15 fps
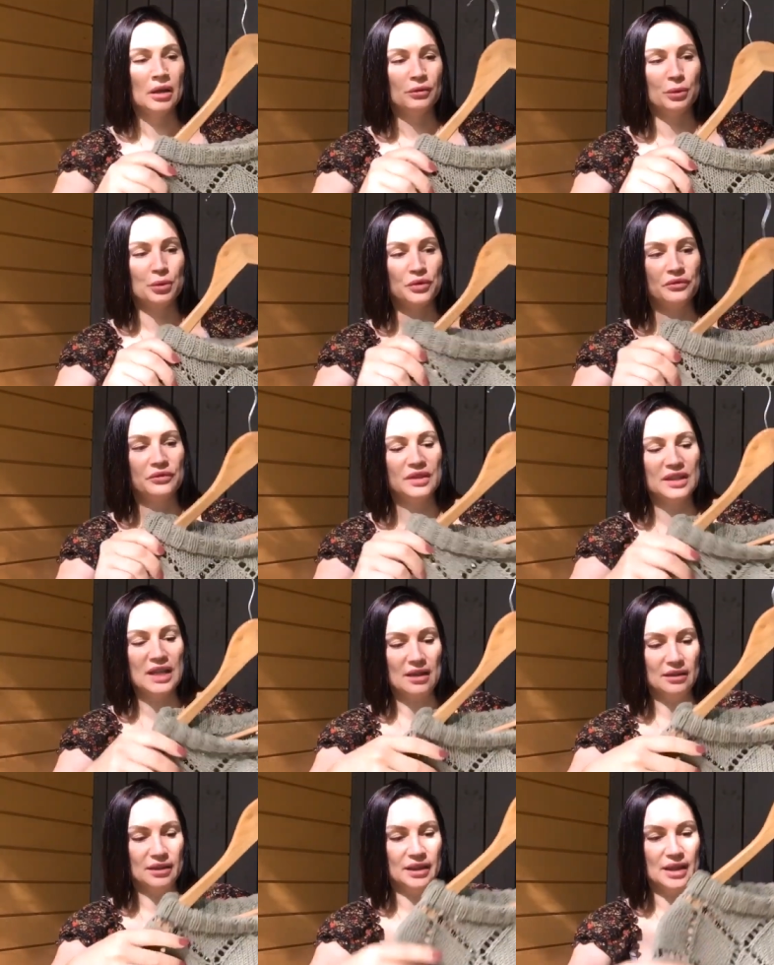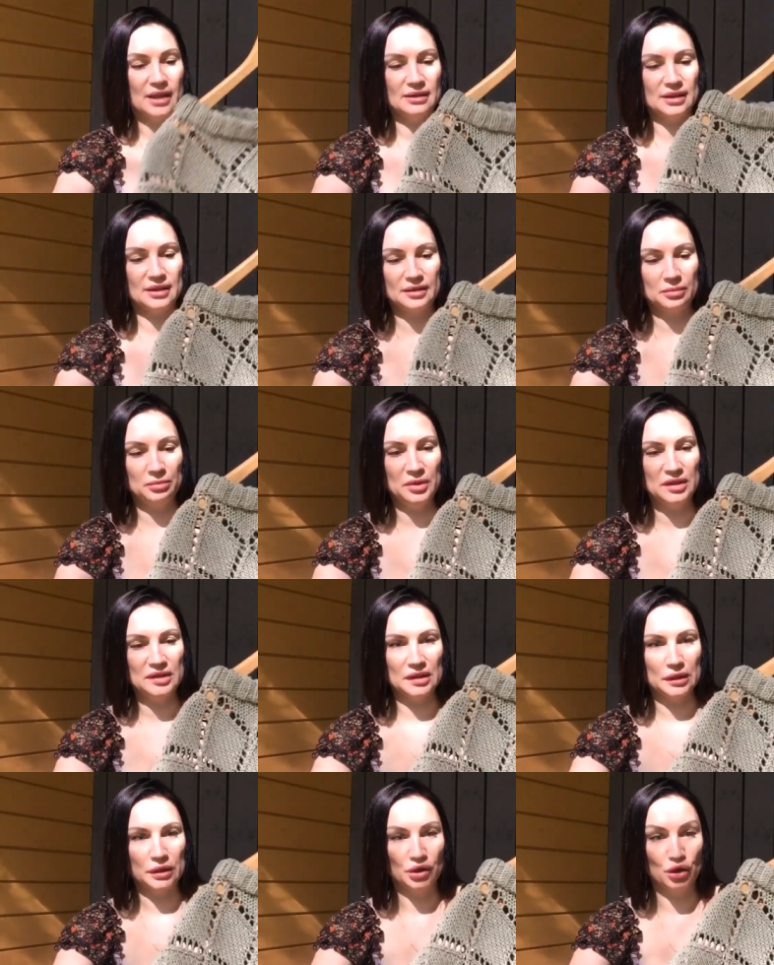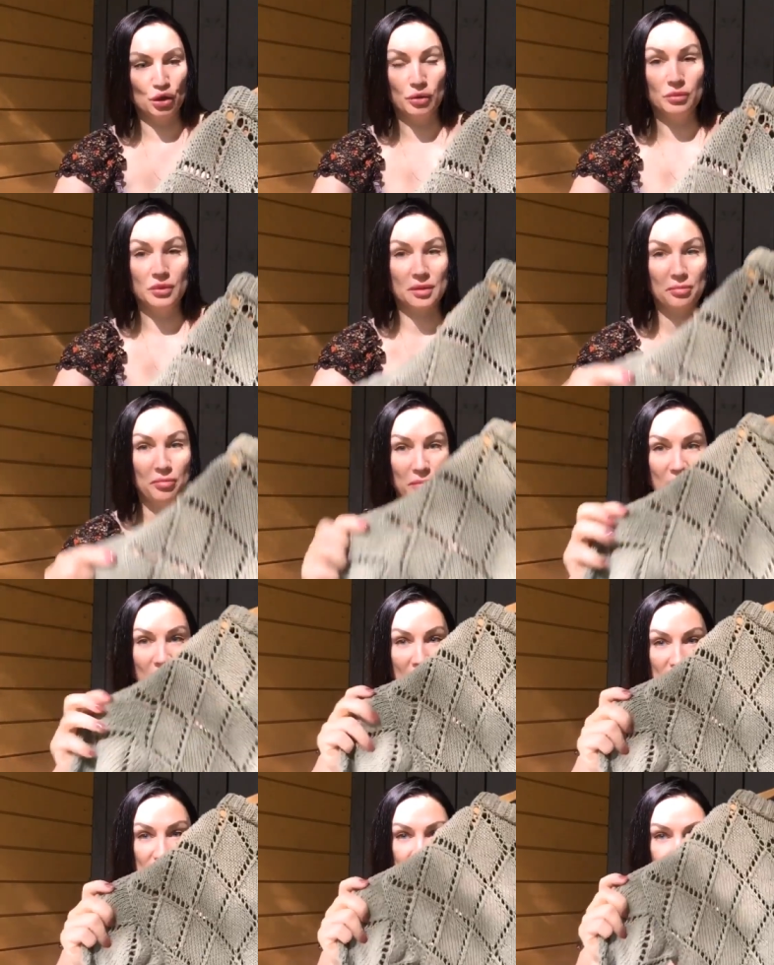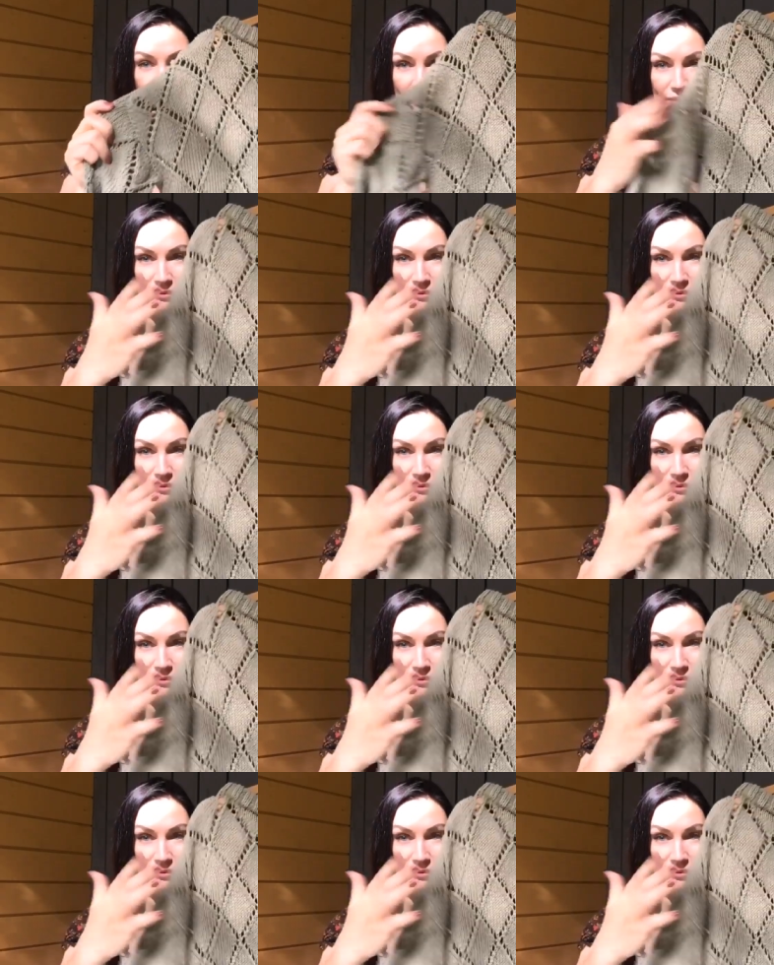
В общем, вязала я на спицах номер 5,